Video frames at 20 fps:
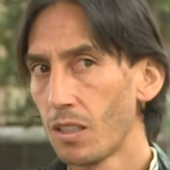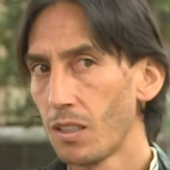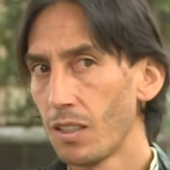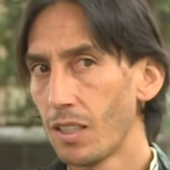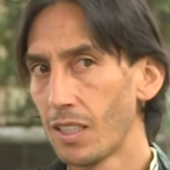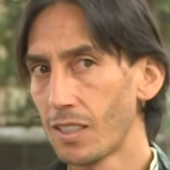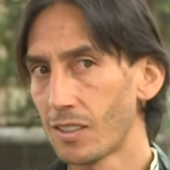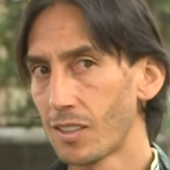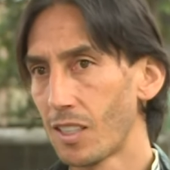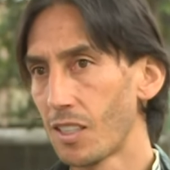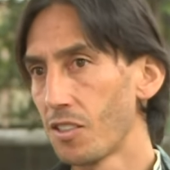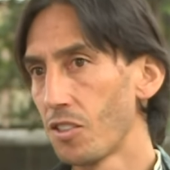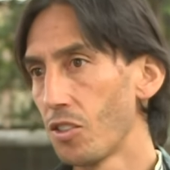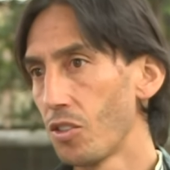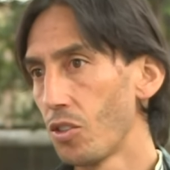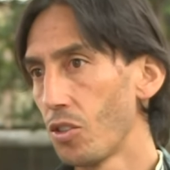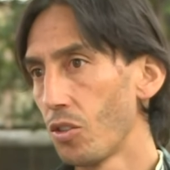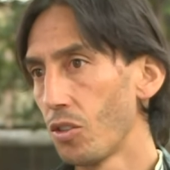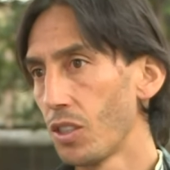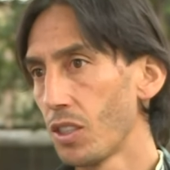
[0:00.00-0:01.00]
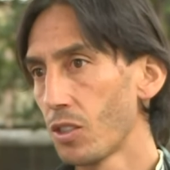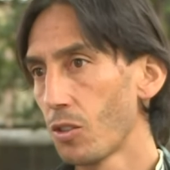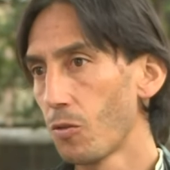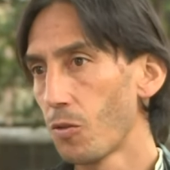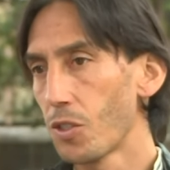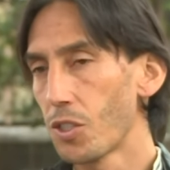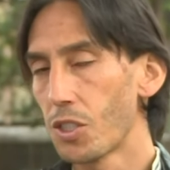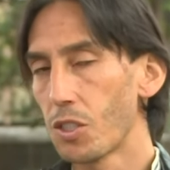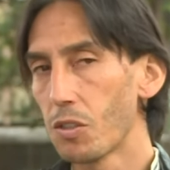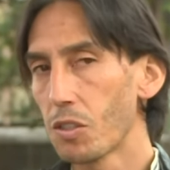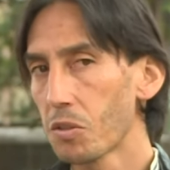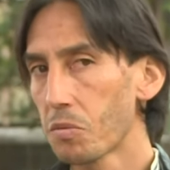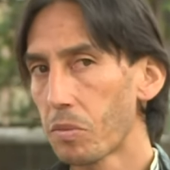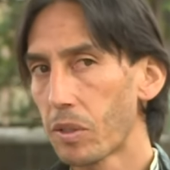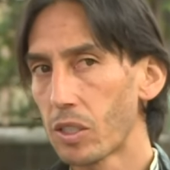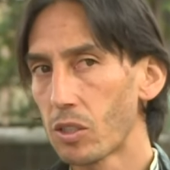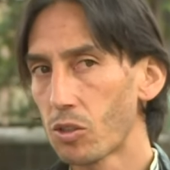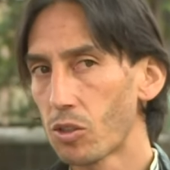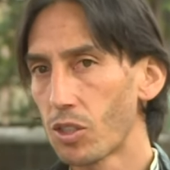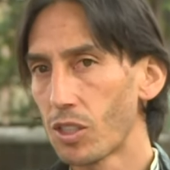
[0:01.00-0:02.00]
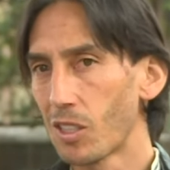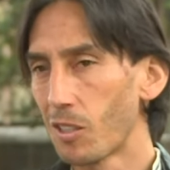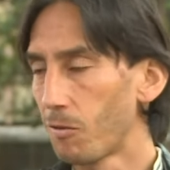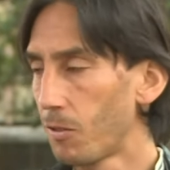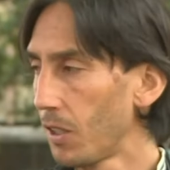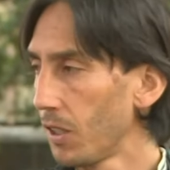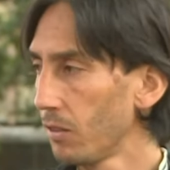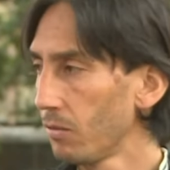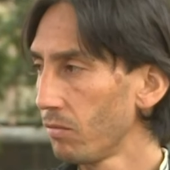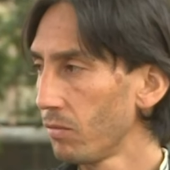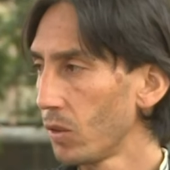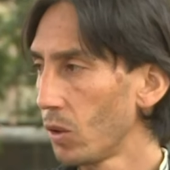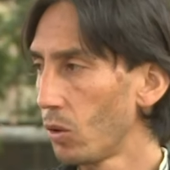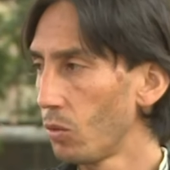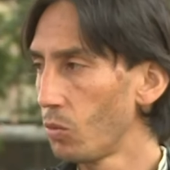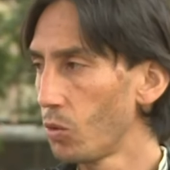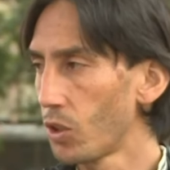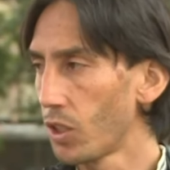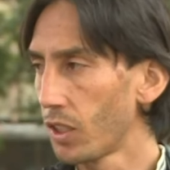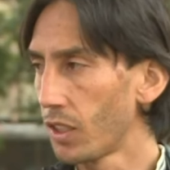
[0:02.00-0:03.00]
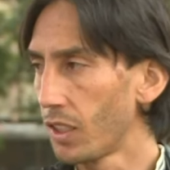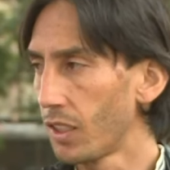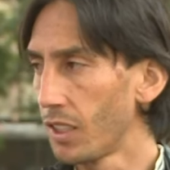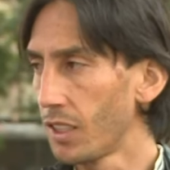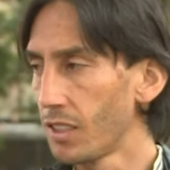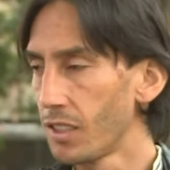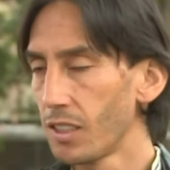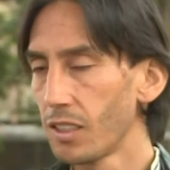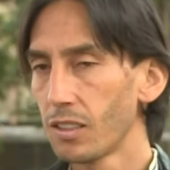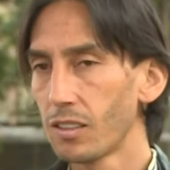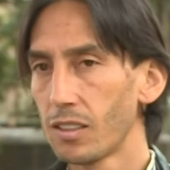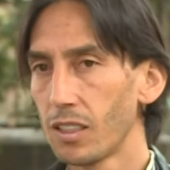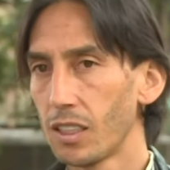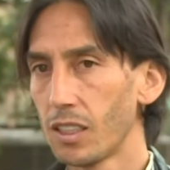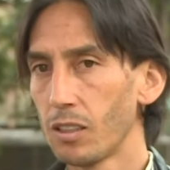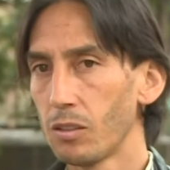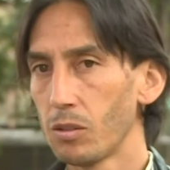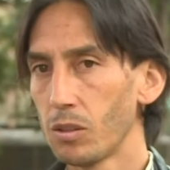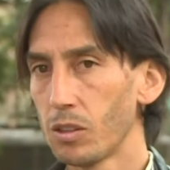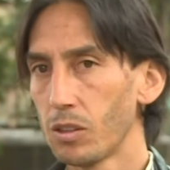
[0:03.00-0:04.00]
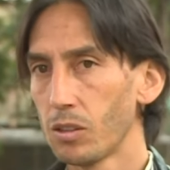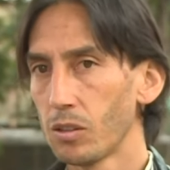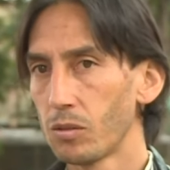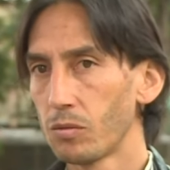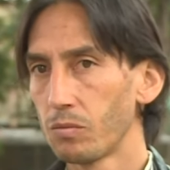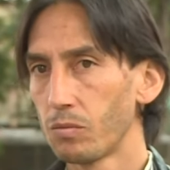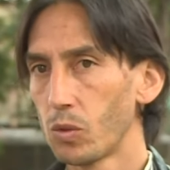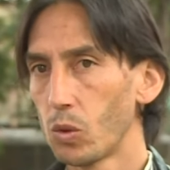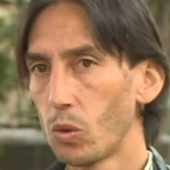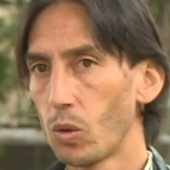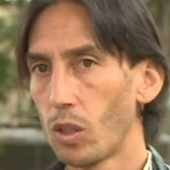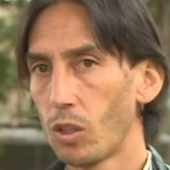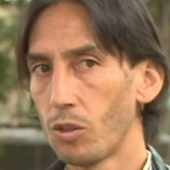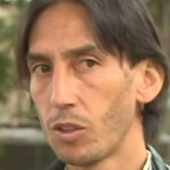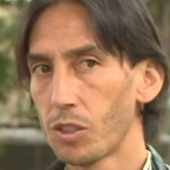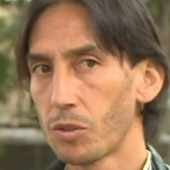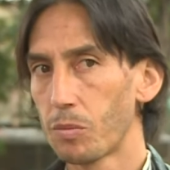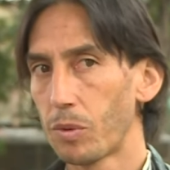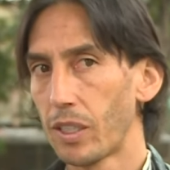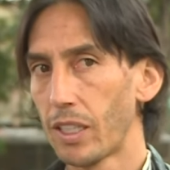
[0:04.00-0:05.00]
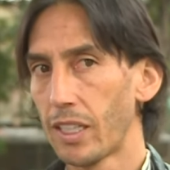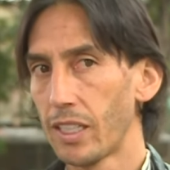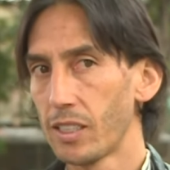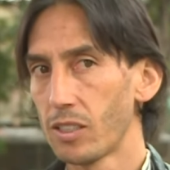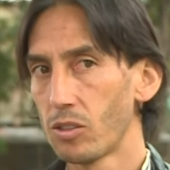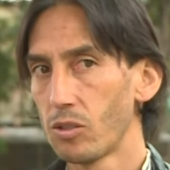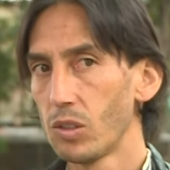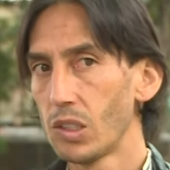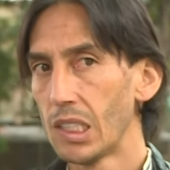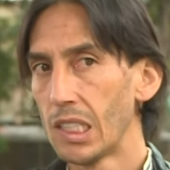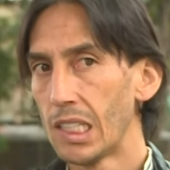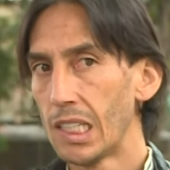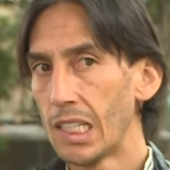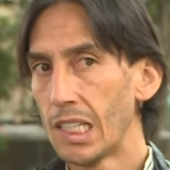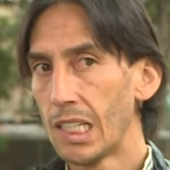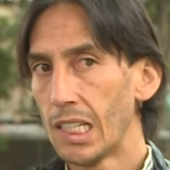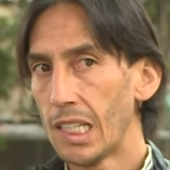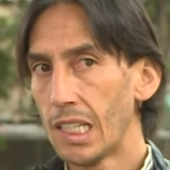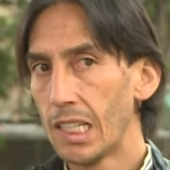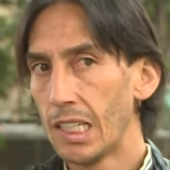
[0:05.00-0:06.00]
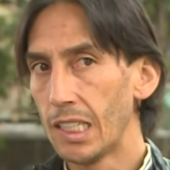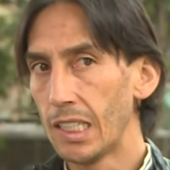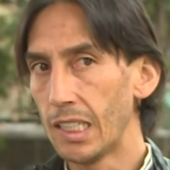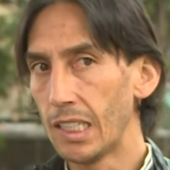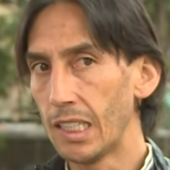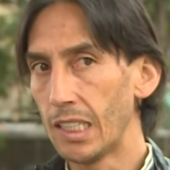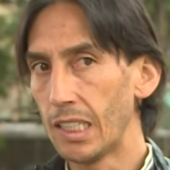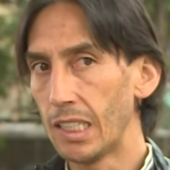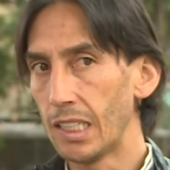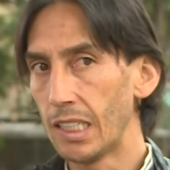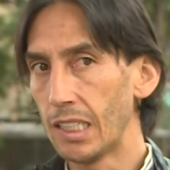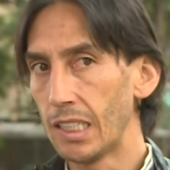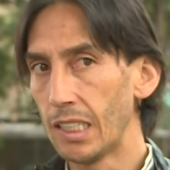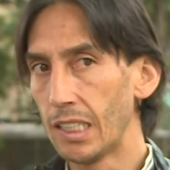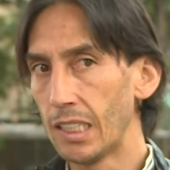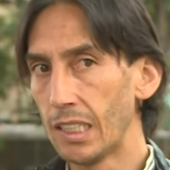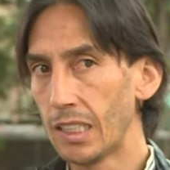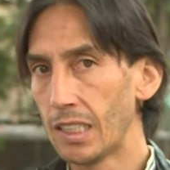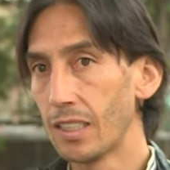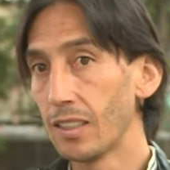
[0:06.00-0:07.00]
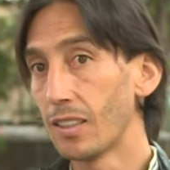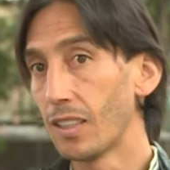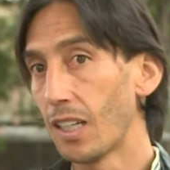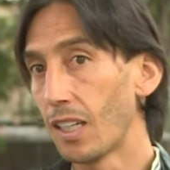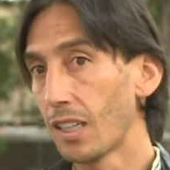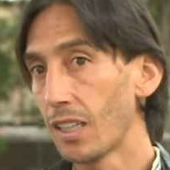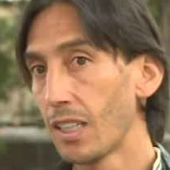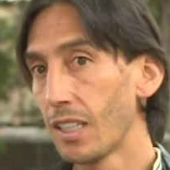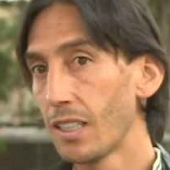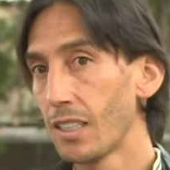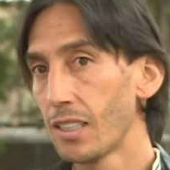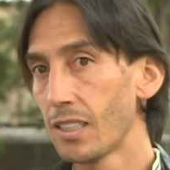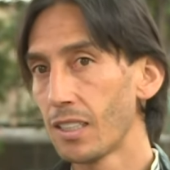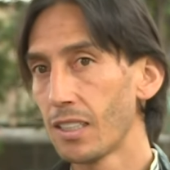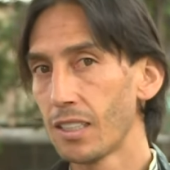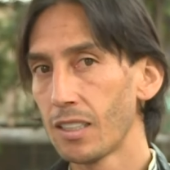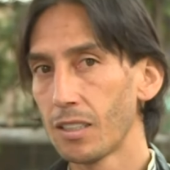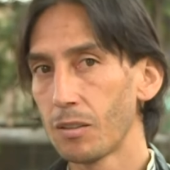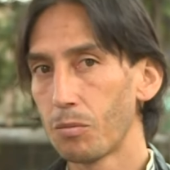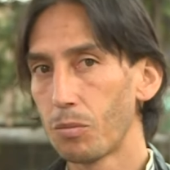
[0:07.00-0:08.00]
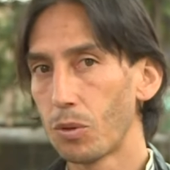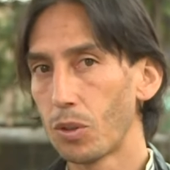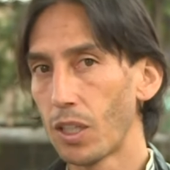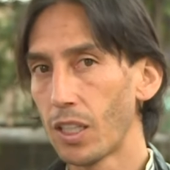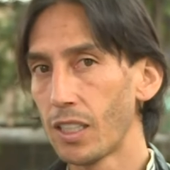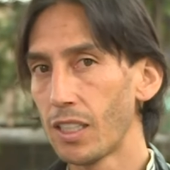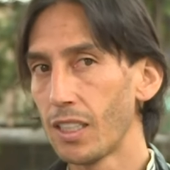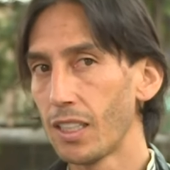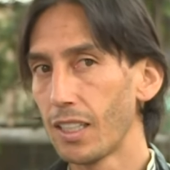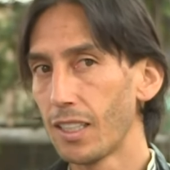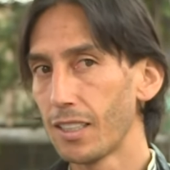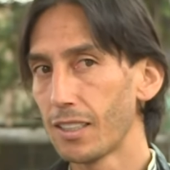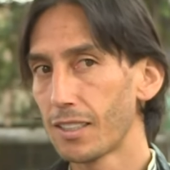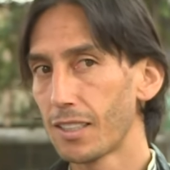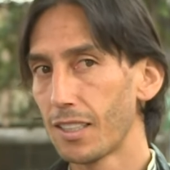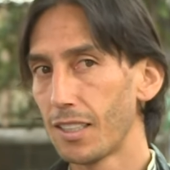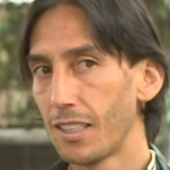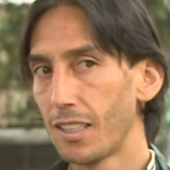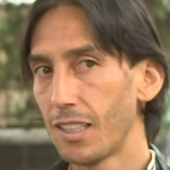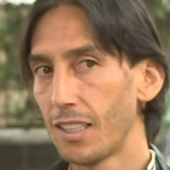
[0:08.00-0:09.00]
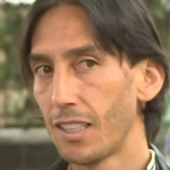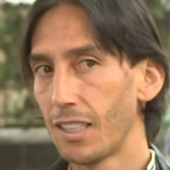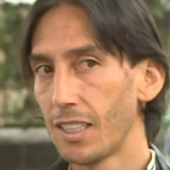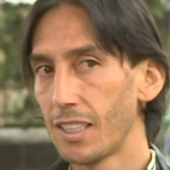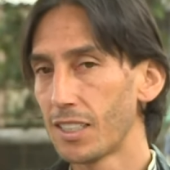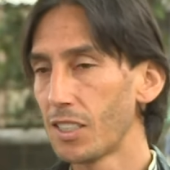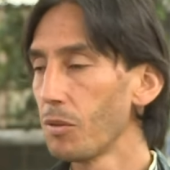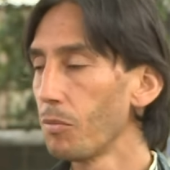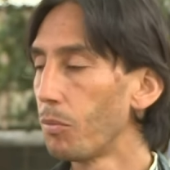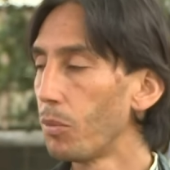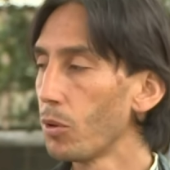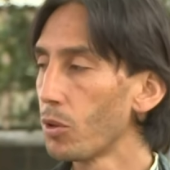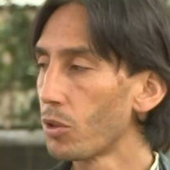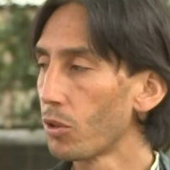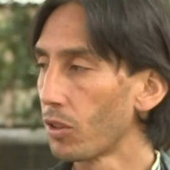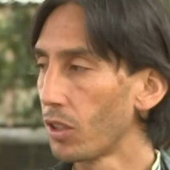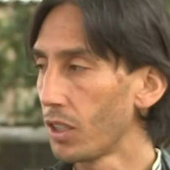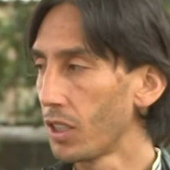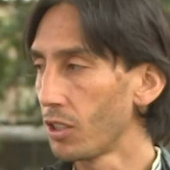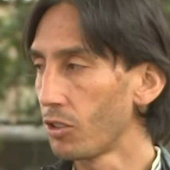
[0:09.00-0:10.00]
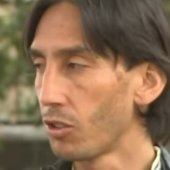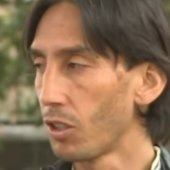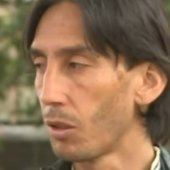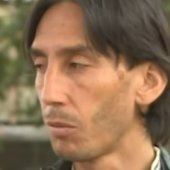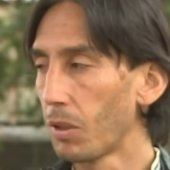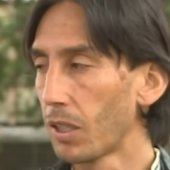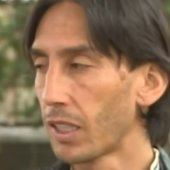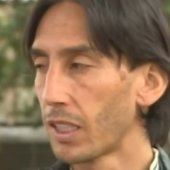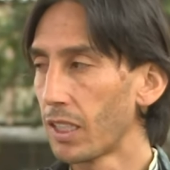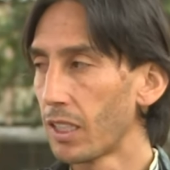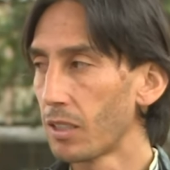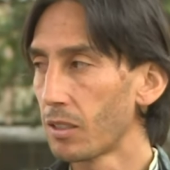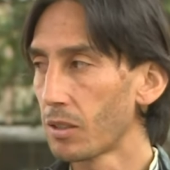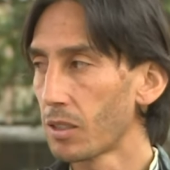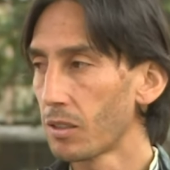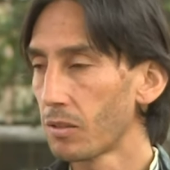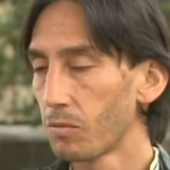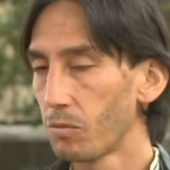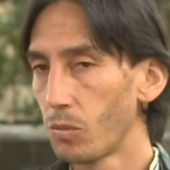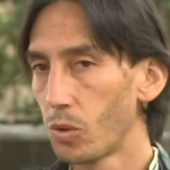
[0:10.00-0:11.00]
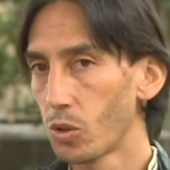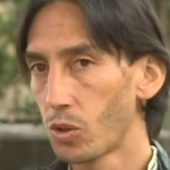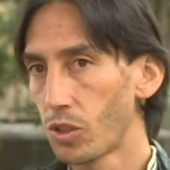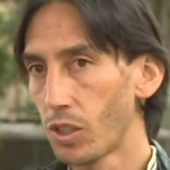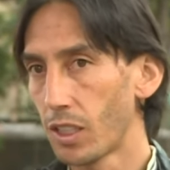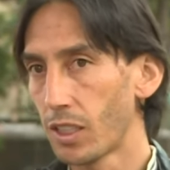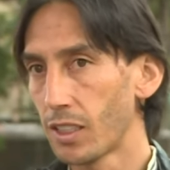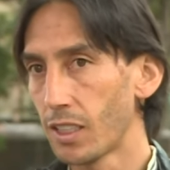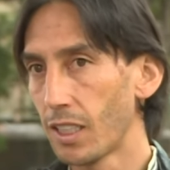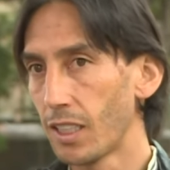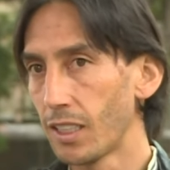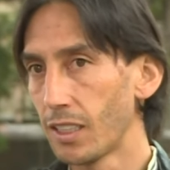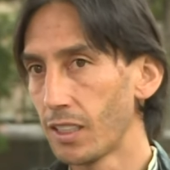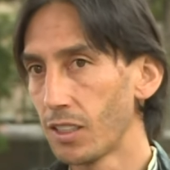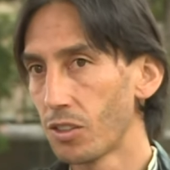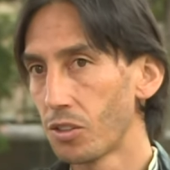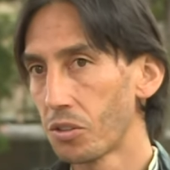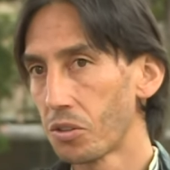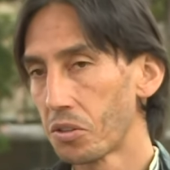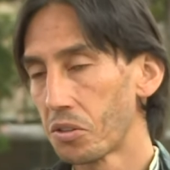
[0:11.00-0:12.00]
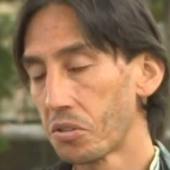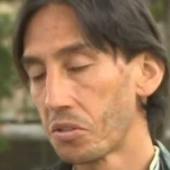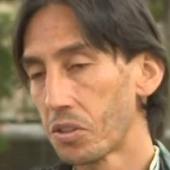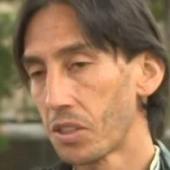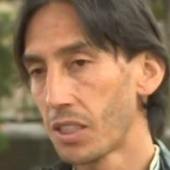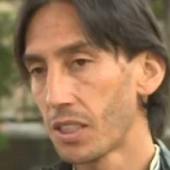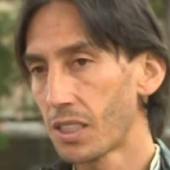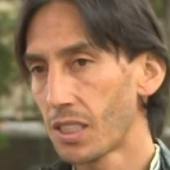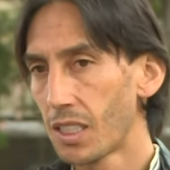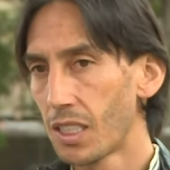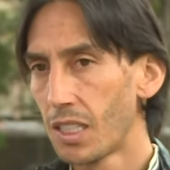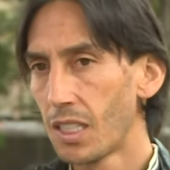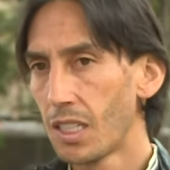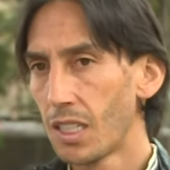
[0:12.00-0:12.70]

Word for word: las transiciones ofensivas, pero sin afán, con mucha tenencia tiene eh, jugadores para eso. Y quitarle por ahí ese impulso que Nacional va a querer mostrar desde el inicio. Entonces